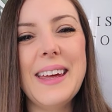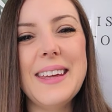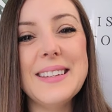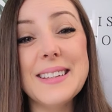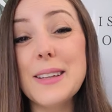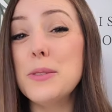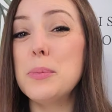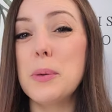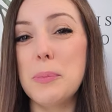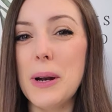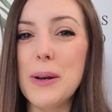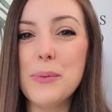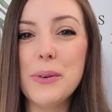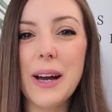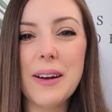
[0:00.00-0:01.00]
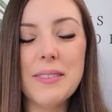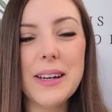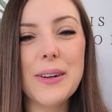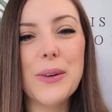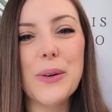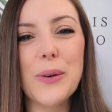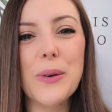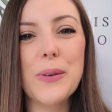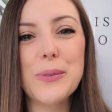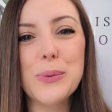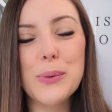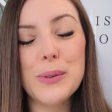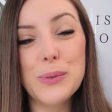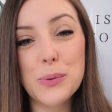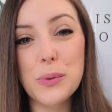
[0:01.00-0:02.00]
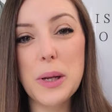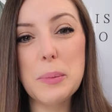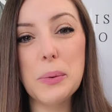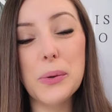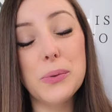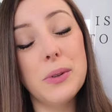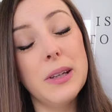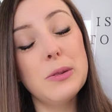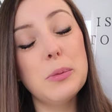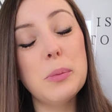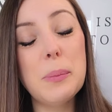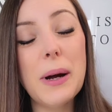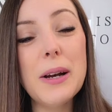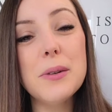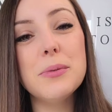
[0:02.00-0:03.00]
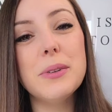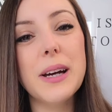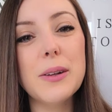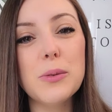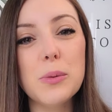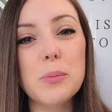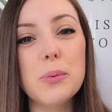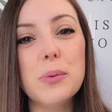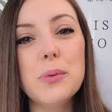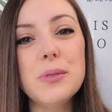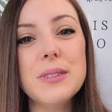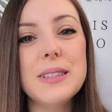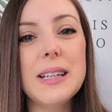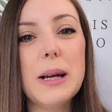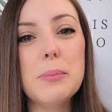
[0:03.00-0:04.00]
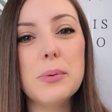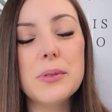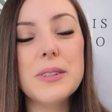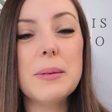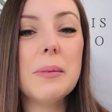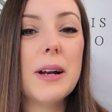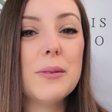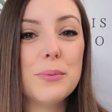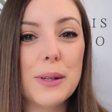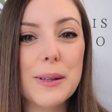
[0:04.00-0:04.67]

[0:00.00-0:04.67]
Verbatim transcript: Et ça, tu peux pas le faire avec euh, tous les produits et tu peux pas le faire non plus si la pose est mal